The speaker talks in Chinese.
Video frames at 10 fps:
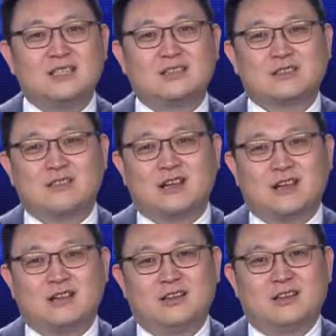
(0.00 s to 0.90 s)
思是
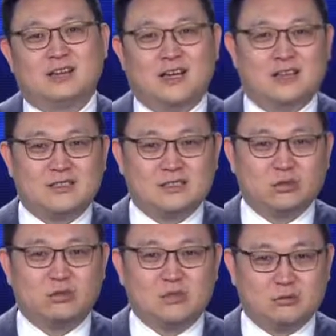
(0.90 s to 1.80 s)

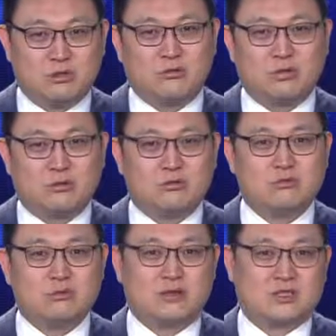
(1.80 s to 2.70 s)
呢，996的
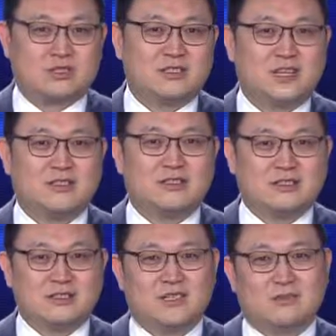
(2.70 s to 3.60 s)
工作时间
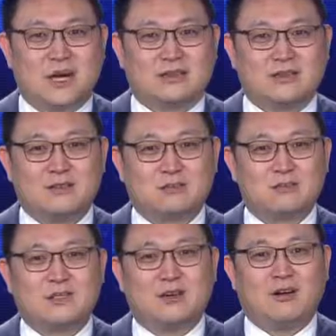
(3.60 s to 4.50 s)
直接把人
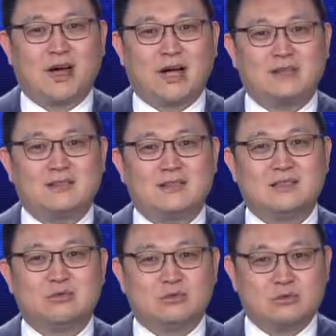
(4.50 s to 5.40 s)
送到
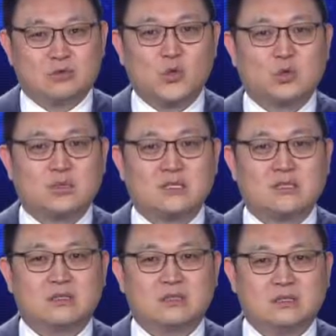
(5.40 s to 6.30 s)
ICU 重
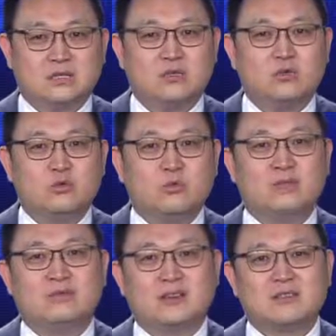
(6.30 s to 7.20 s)
症监护
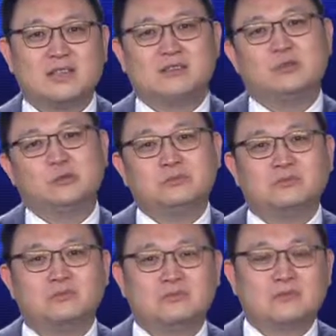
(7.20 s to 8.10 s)
病房抢救。
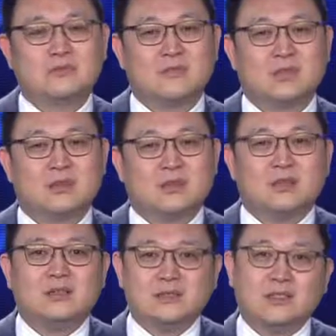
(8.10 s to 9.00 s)

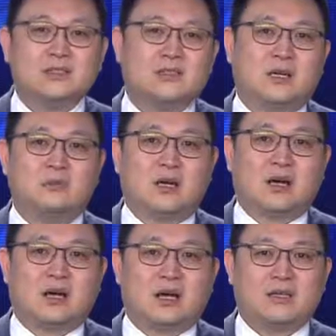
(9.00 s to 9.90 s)
这个项目
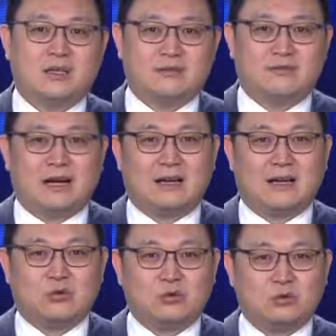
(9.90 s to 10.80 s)
啊，还引发
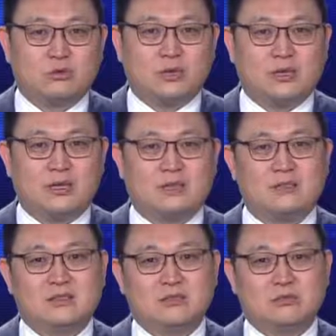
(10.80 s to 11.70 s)
了区块链
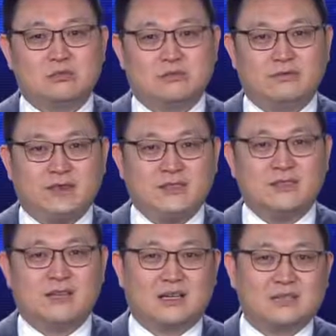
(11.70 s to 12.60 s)
技术分
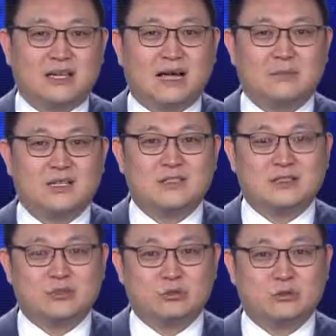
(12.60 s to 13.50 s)
享加密这
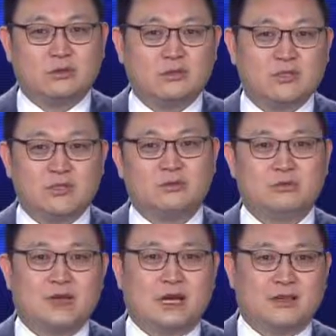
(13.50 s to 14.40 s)
个996的证
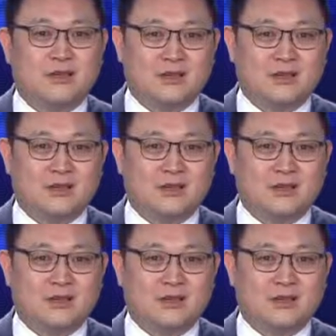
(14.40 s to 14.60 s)
据啊、